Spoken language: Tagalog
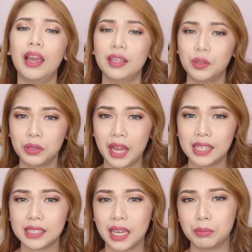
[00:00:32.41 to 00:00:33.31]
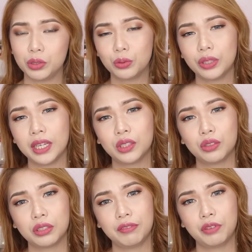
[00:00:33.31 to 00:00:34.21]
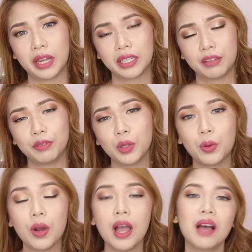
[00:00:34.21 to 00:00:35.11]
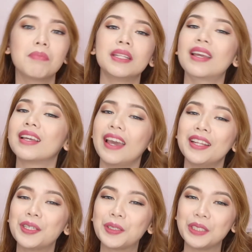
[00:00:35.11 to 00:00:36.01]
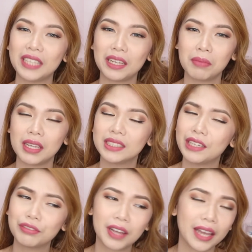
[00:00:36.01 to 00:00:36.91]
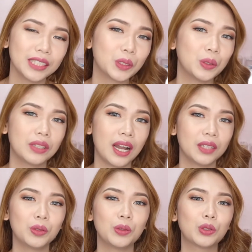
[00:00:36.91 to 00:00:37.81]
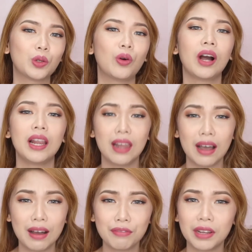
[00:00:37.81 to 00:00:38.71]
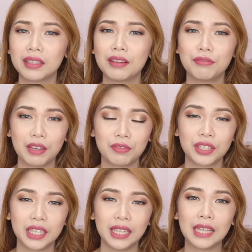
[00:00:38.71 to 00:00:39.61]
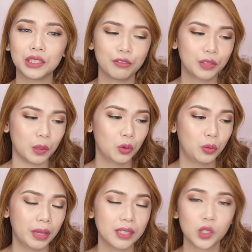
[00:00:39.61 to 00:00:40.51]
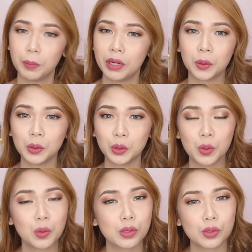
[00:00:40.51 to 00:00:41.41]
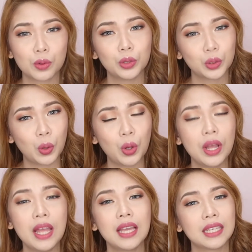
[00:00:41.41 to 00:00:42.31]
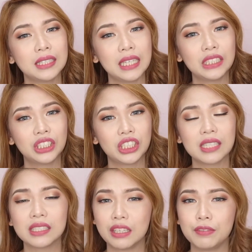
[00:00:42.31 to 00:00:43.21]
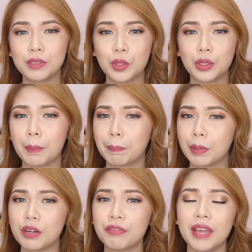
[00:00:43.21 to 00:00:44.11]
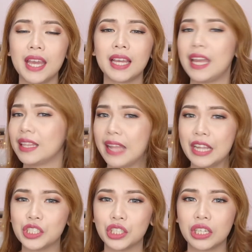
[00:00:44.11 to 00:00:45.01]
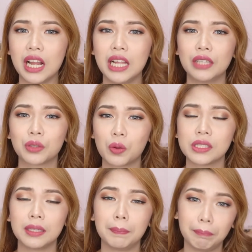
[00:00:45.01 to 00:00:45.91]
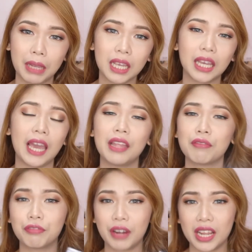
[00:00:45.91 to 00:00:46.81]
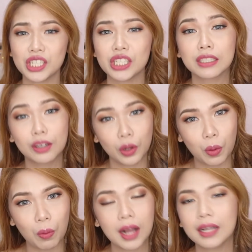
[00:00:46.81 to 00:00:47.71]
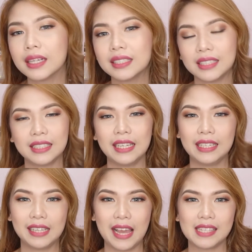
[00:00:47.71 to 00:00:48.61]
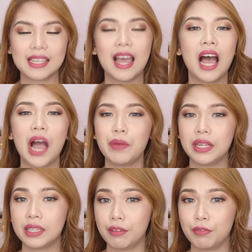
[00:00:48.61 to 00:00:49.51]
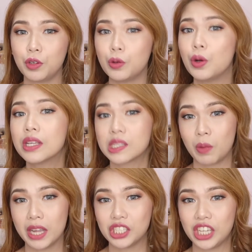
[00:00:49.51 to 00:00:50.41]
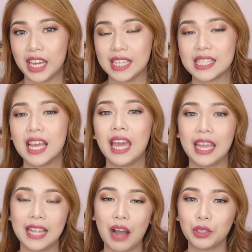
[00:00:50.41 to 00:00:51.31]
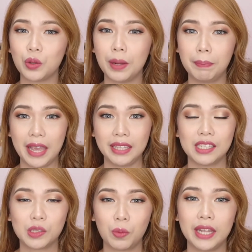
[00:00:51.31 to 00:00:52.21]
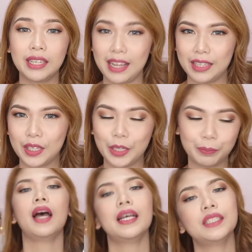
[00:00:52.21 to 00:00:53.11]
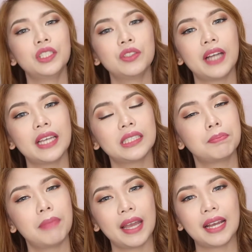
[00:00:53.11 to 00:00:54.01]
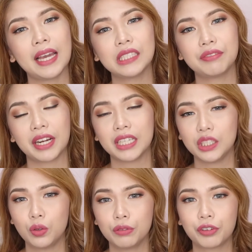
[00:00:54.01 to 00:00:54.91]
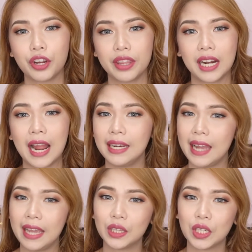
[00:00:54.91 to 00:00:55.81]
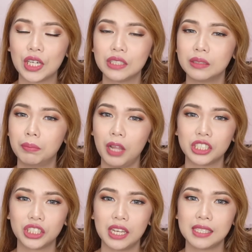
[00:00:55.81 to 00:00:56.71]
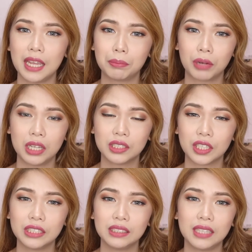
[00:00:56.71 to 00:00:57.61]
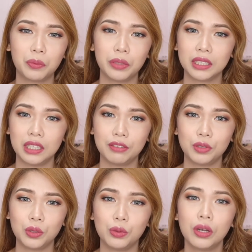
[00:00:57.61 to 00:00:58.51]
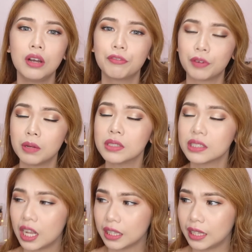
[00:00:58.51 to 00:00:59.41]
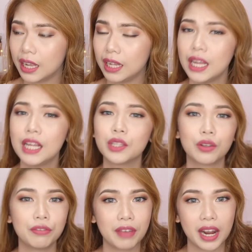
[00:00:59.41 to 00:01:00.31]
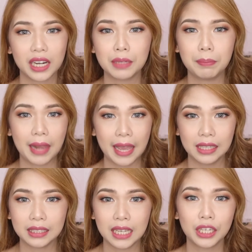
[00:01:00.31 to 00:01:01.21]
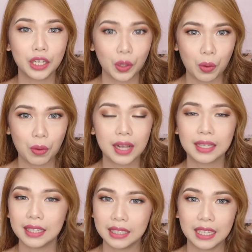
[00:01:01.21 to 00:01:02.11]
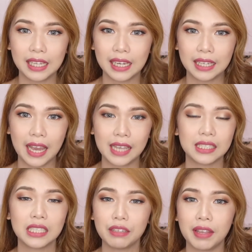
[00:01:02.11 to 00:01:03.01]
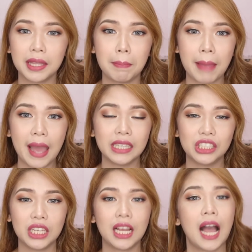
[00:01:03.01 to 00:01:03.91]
I know guys, I am too late to give you a review, but I cannot contain myself guys kung gaano ko to ka-love at ka-favorite as of the moment. Sobrang gustong gusto ko to kasi it just gives you the perfect and natural rosy pink and fresh glow. Ang ganda talaga guys. I will give you swatches and how to apply this one later. As you know guys, Becca is very known for their highlighters, blushes, and bronzers that will give you From a subtle to a very blinding glow. Ang ganda nila, guys. Even the packaging,